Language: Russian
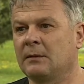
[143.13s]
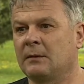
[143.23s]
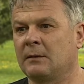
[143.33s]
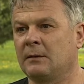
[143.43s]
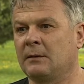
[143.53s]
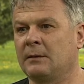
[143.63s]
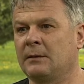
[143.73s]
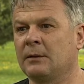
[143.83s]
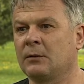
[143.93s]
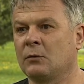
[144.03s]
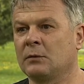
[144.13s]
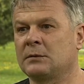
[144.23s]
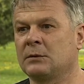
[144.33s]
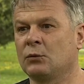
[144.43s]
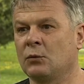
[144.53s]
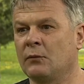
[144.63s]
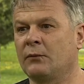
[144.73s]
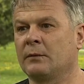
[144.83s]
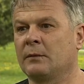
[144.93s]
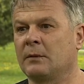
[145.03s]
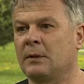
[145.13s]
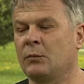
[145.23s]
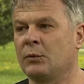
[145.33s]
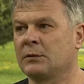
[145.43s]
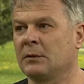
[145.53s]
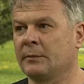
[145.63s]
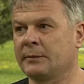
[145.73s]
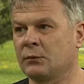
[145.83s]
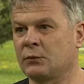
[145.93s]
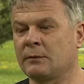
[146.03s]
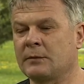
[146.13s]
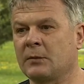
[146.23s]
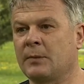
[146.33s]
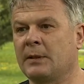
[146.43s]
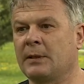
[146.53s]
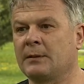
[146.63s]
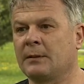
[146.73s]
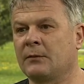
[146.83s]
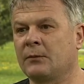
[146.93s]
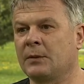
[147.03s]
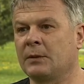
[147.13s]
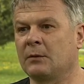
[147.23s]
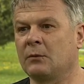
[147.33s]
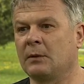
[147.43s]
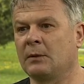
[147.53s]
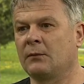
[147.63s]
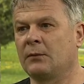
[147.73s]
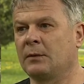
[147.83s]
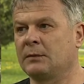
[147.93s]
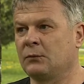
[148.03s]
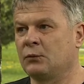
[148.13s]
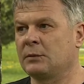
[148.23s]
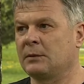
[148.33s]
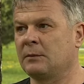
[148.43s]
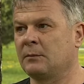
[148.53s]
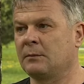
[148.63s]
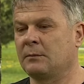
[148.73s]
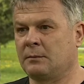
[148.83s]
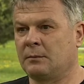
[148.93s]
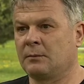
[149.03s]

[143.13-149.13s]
э, ледокол «Седов», обычно обслуживает всех полярников, метеорологов и завозит им